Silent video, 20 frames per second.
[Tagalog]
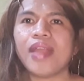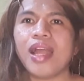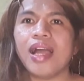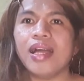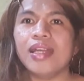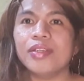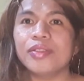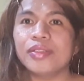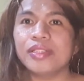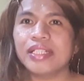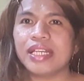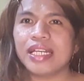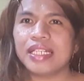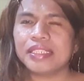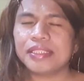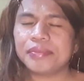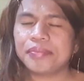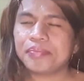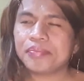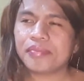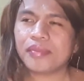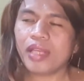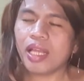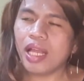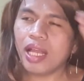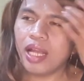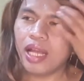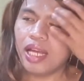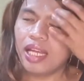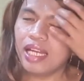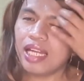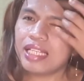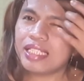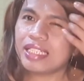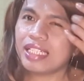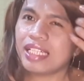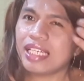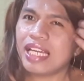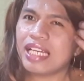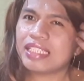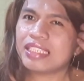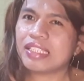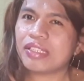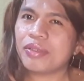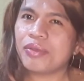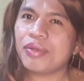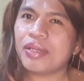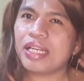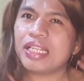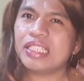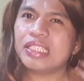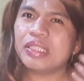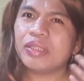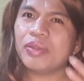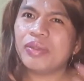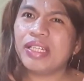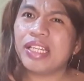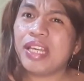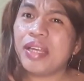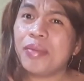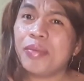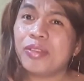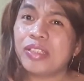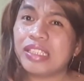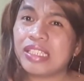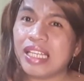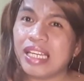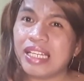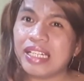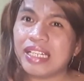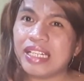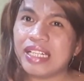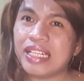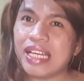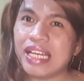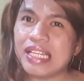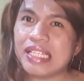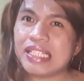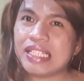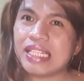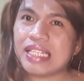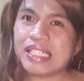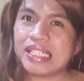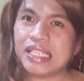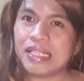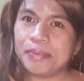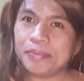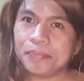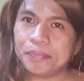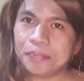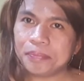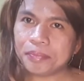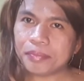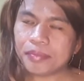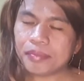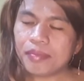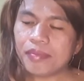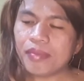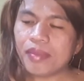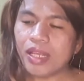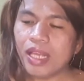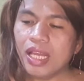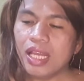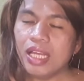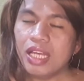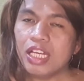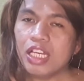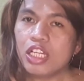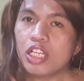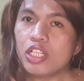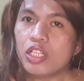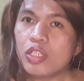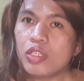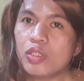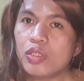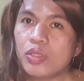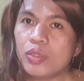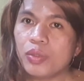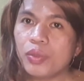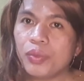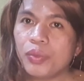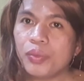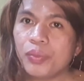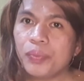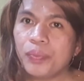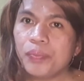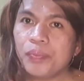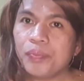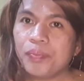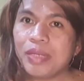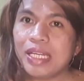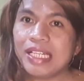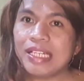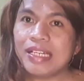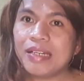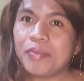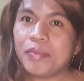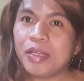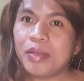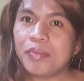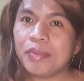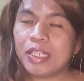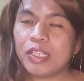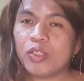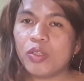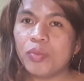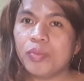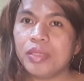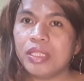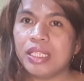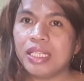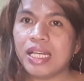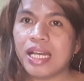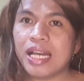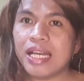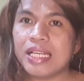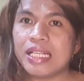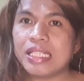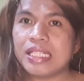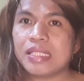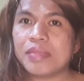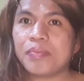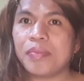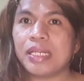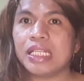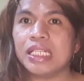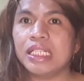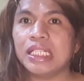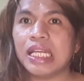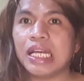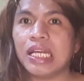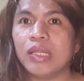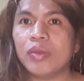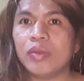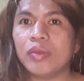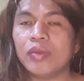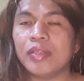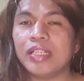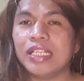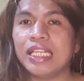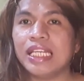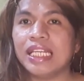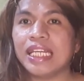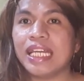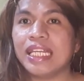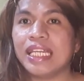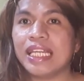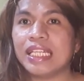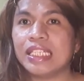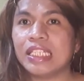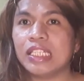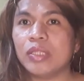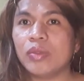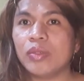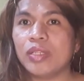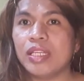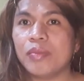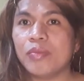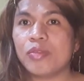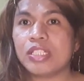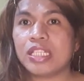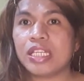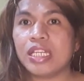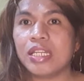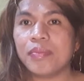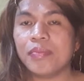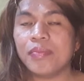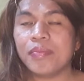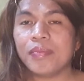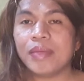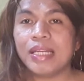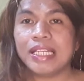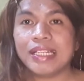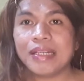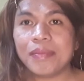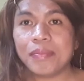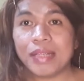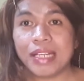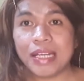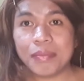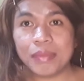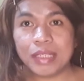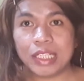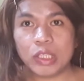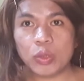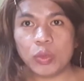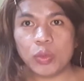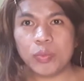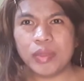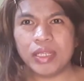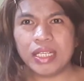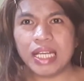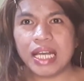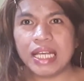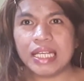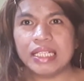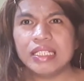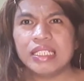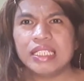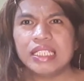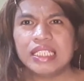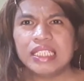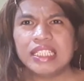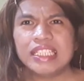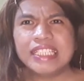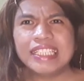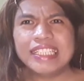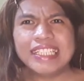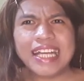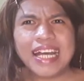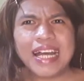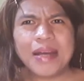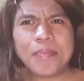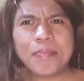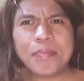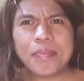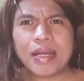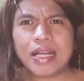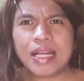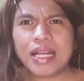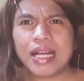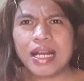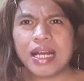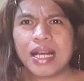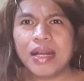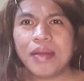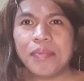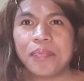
Ayun guys. Lasang-lasa ko guys yung lemon talaga guys. Kasi yung maligamgam na tubig guys, pag ginalo, ilagay natin yung lemon sa lemon, maligamgam na tubig ay napaka